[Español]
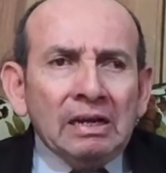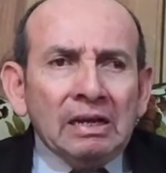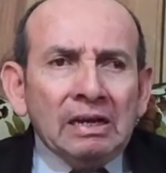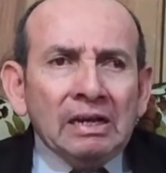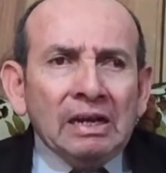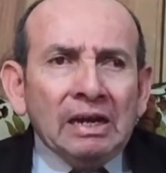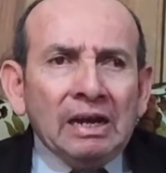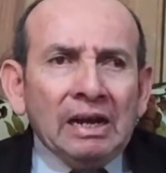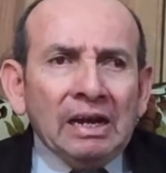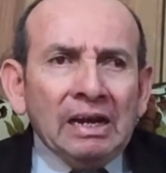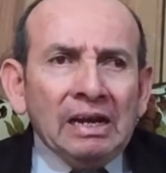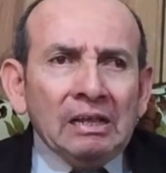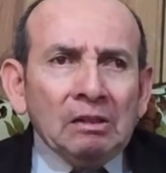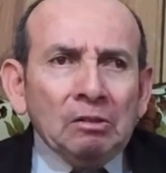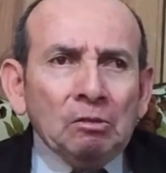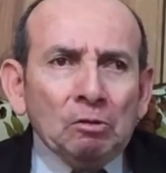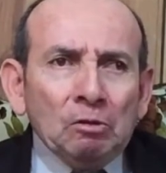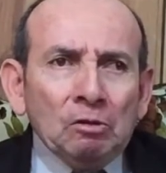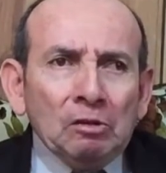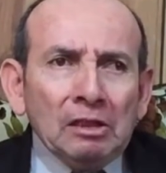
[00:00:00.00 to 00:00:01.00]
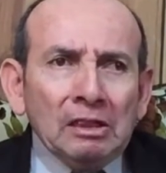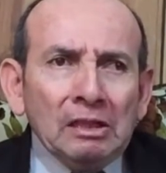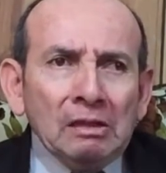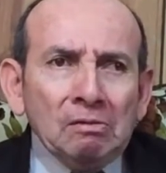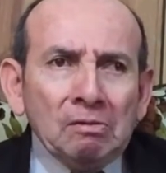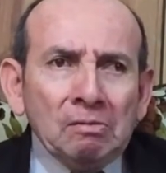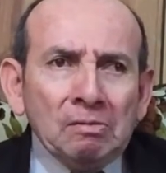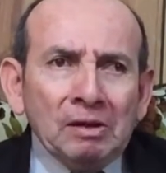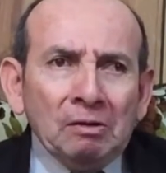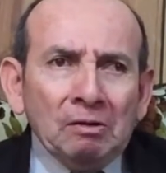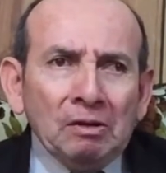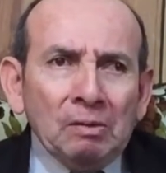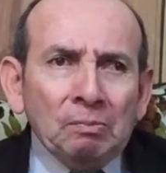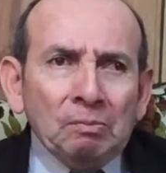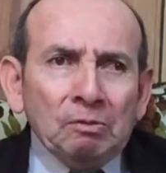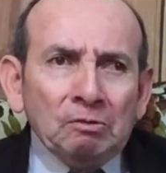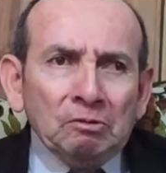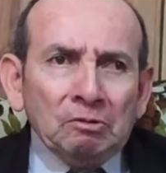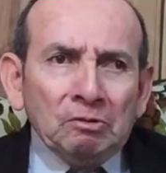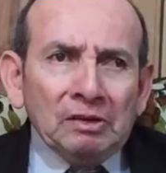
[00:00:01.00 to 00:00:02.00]
En aquel entonces se vivía una
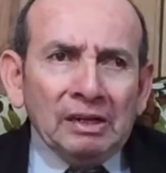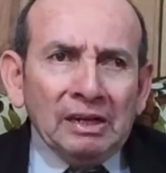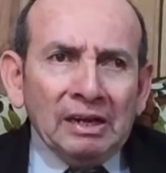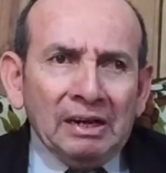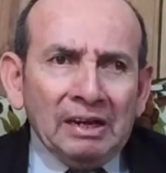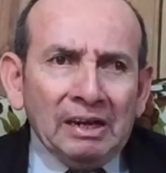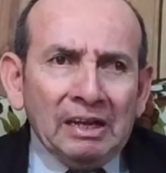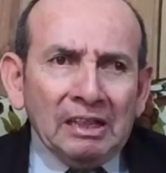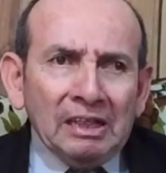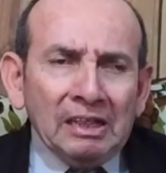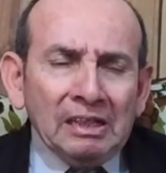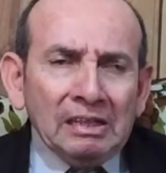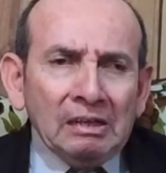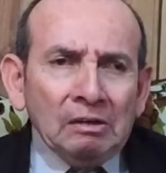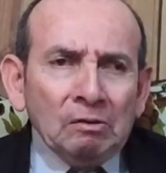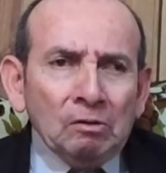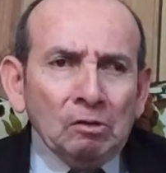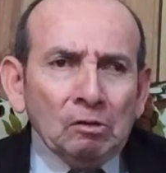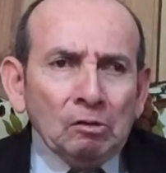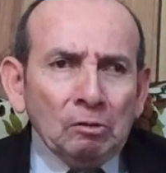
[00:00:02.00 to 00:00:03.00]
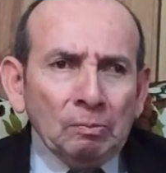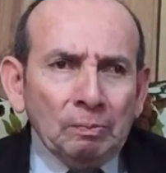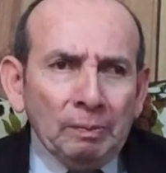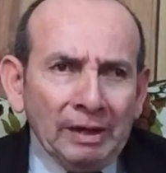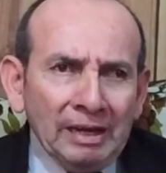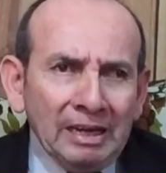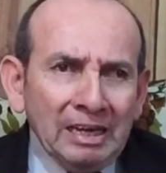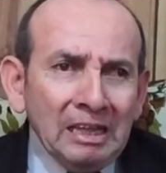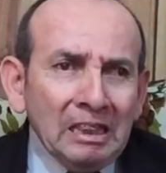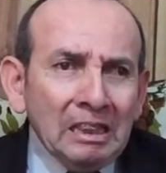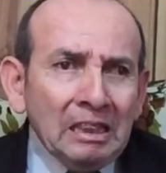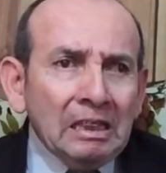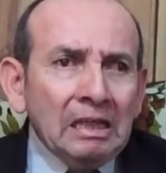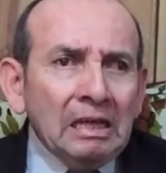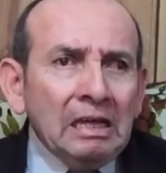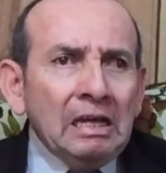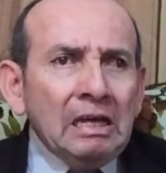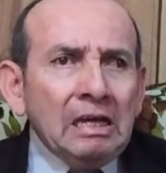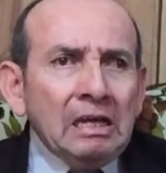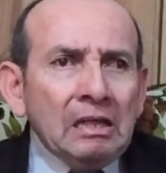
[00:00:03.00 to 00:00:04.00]
profunda crisis en nuestro país.
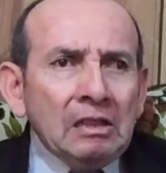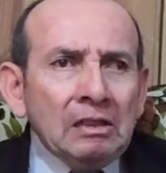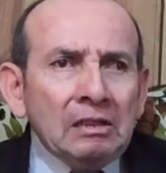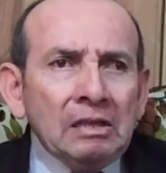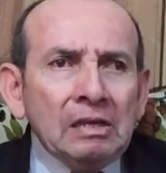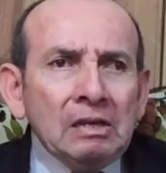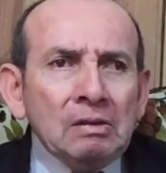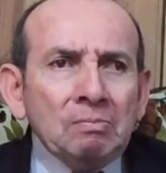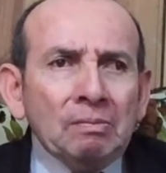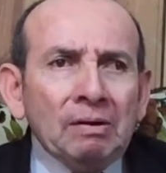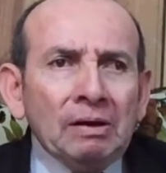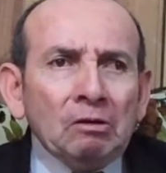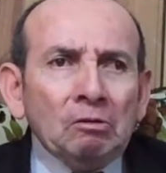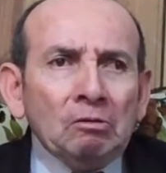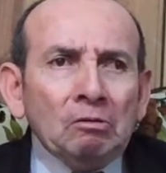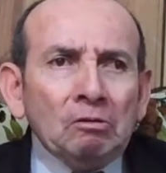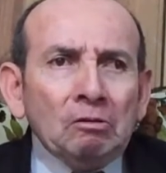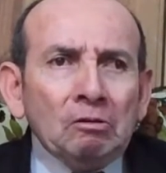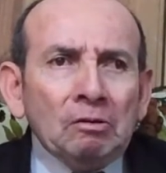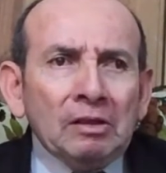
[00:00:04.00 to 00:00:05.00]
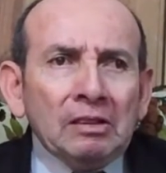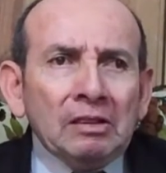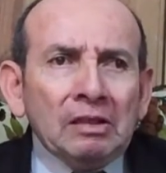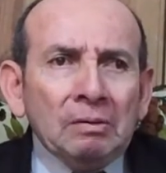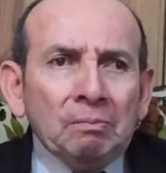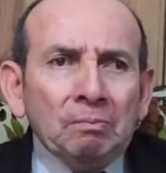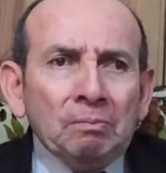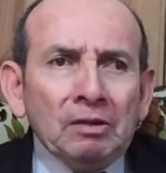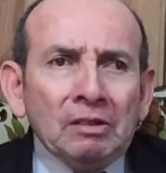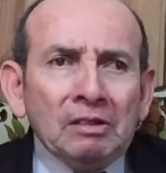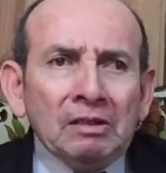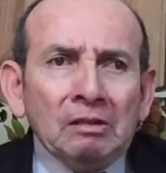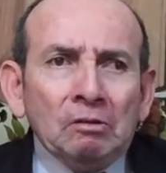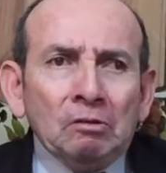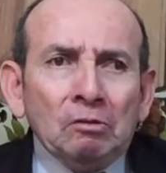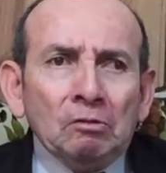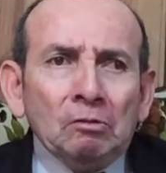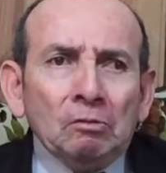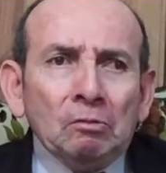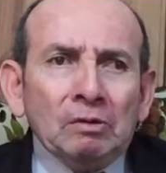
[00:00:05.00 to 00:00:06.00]
Sin embargo, yo he siempre
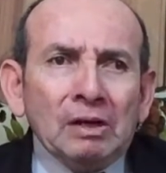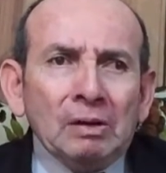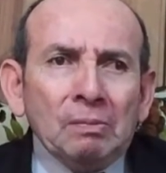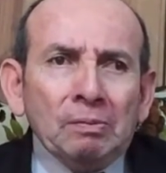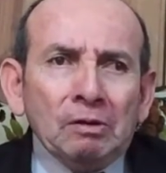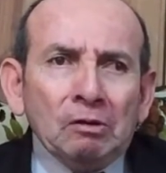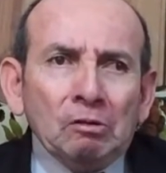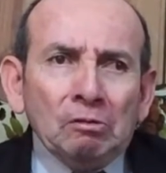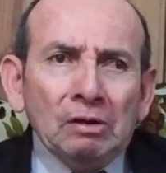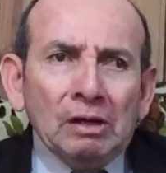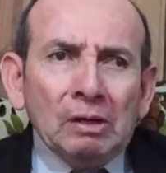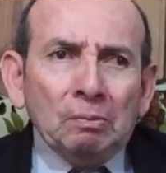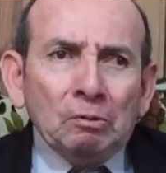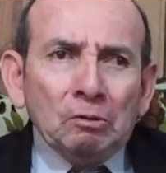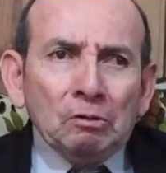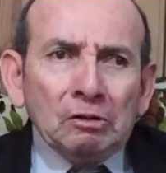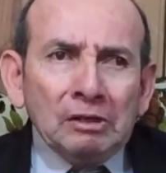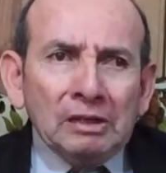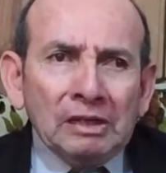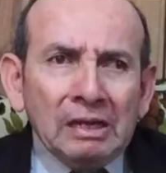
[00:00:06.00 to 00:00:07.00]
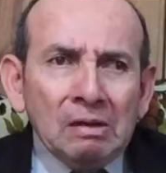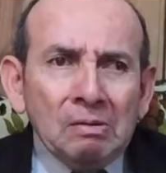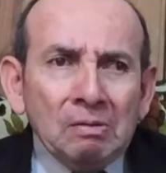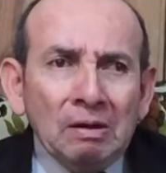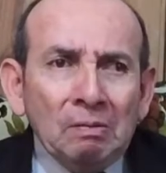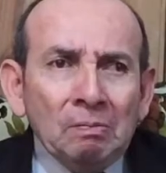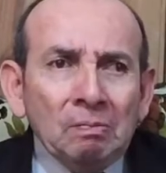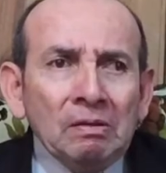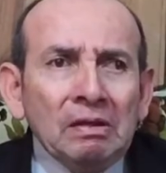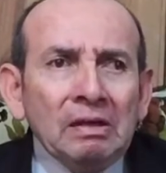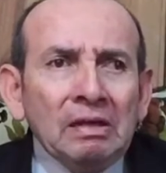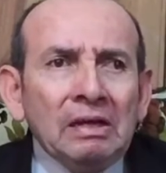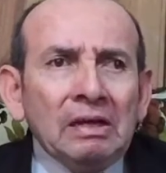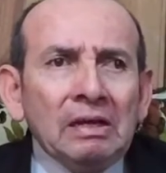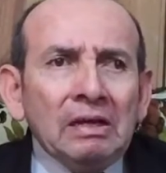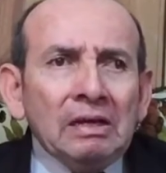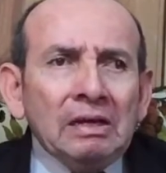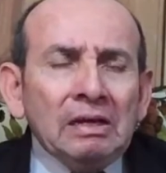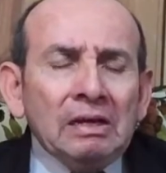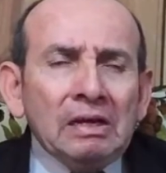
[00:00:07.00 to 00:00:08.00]
sido una persona positiva
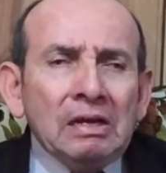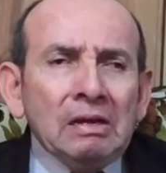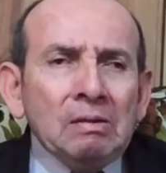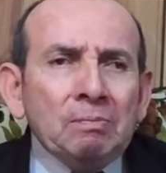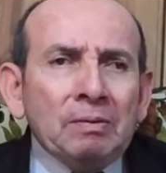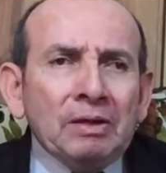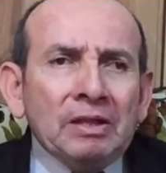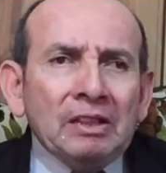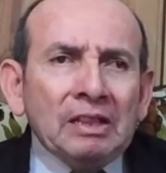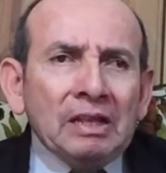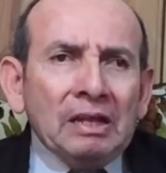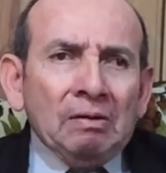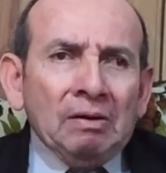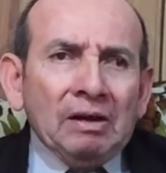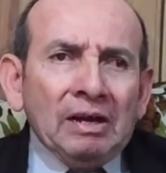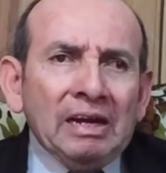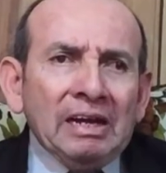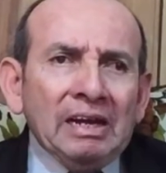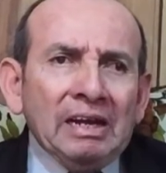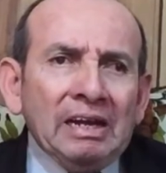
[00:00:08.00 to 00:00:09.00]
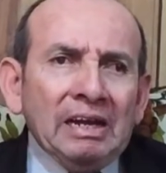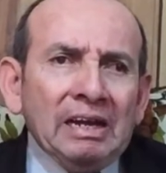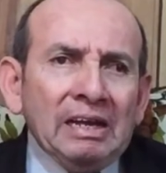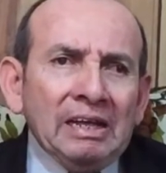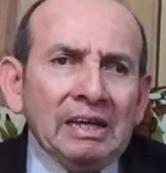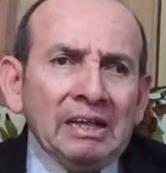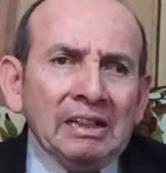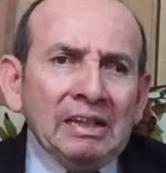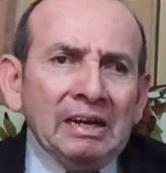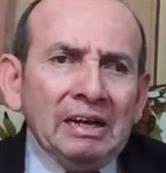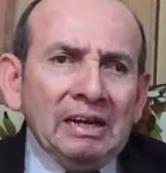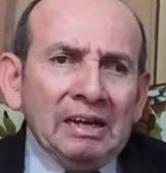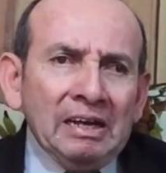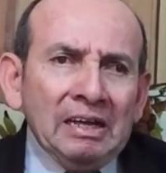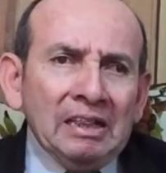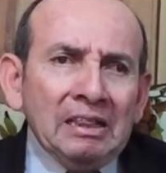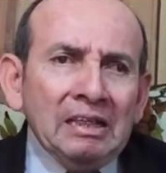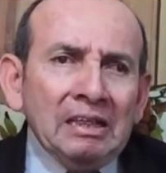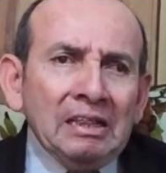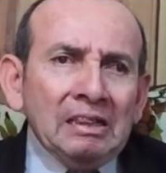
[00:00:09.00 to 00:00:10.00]
y pensaba que de esa
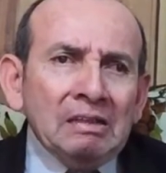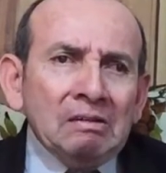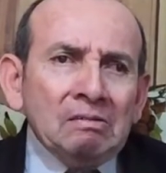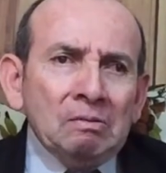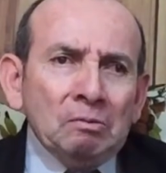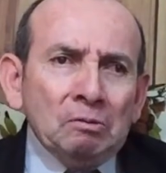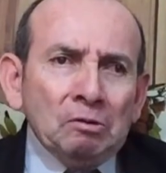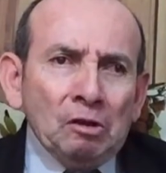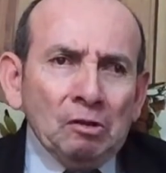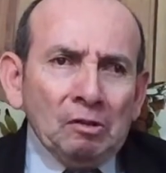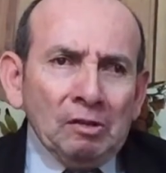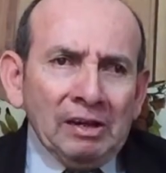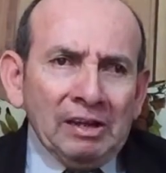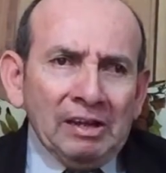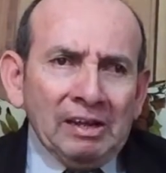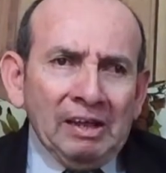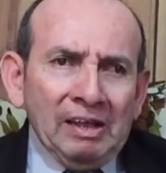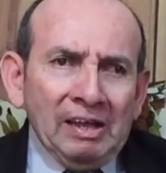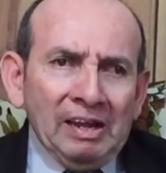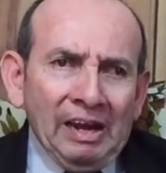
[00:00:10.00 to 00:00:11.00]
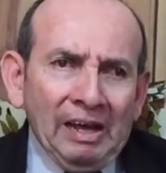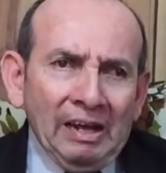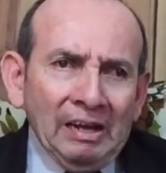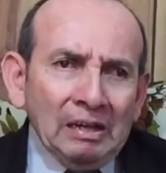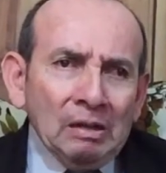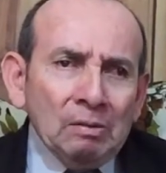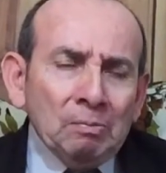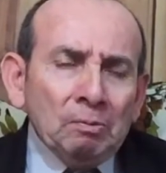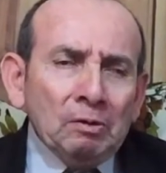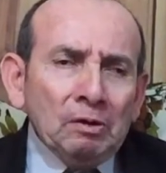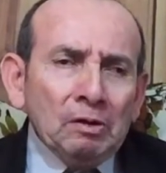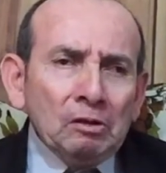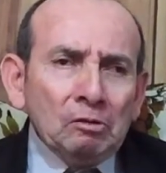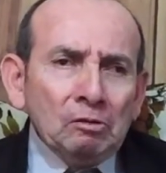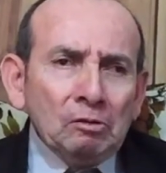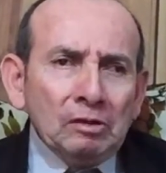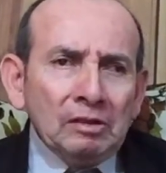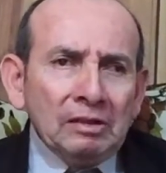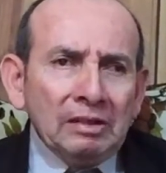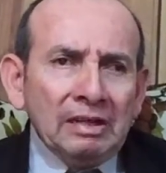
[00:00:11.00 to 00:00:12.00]
crisis íbamos a salir adelante, por
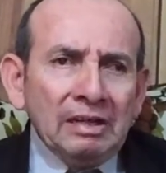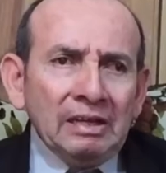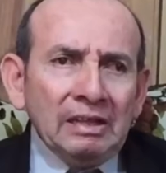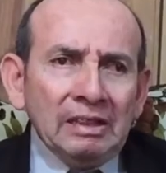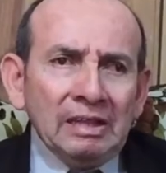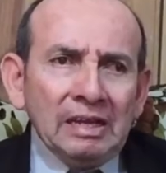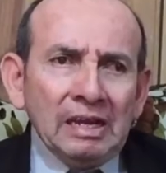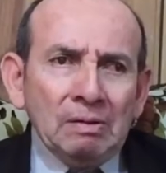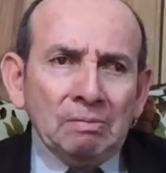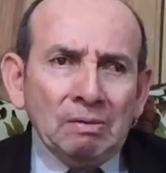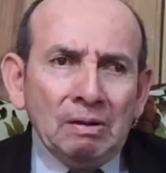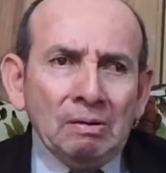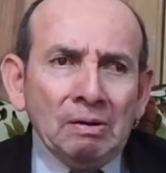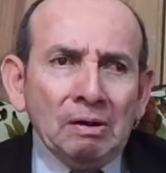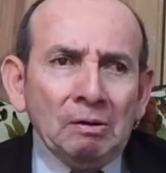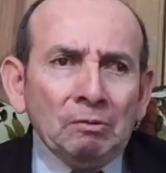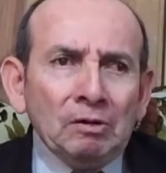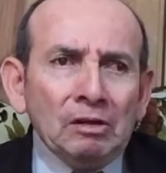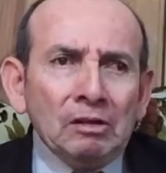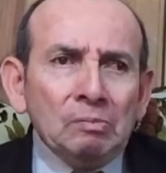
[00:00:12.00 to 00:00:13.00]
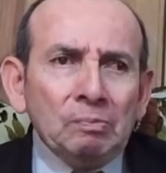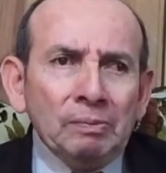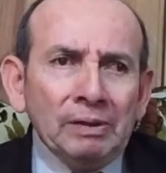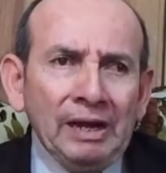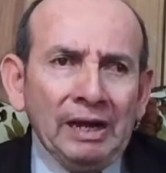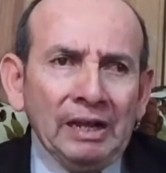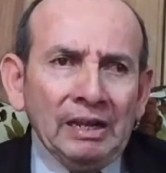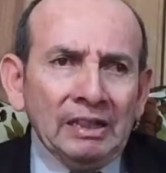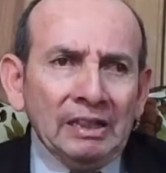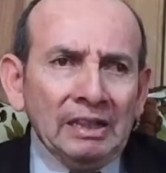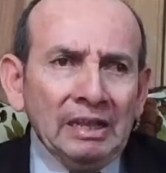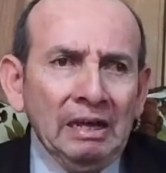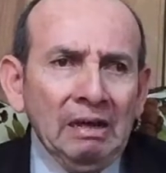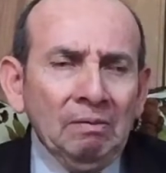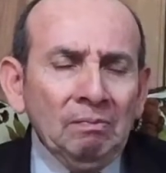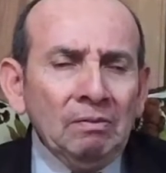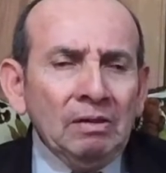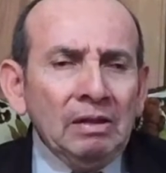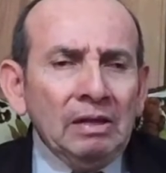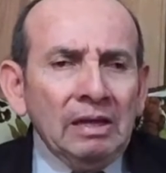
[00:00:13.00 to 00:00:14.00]
eso es que se llamaba Una
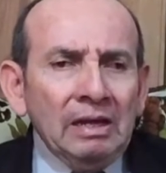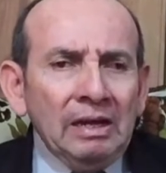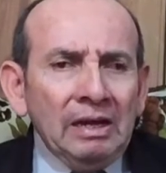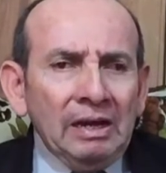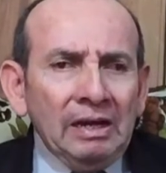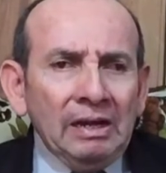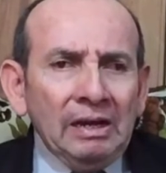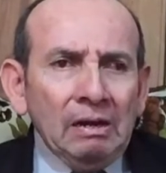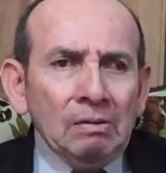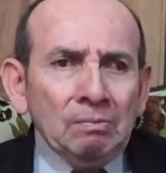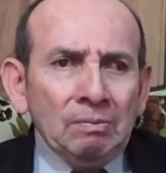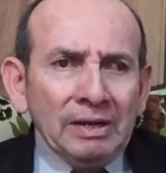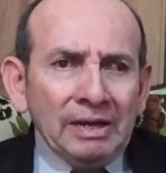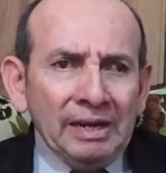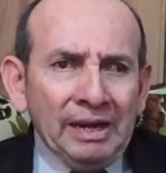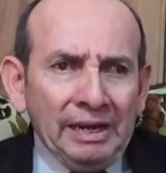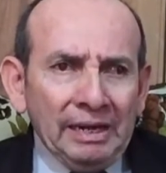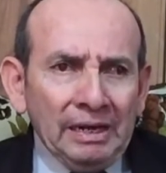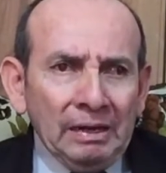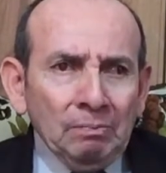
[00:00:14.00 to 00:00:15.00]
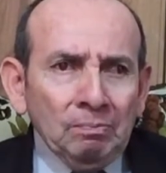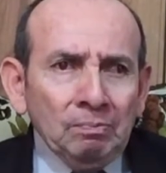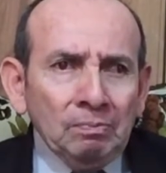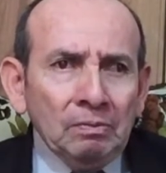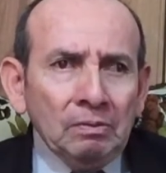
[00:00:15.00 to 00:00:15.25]
esperanza en el mañana.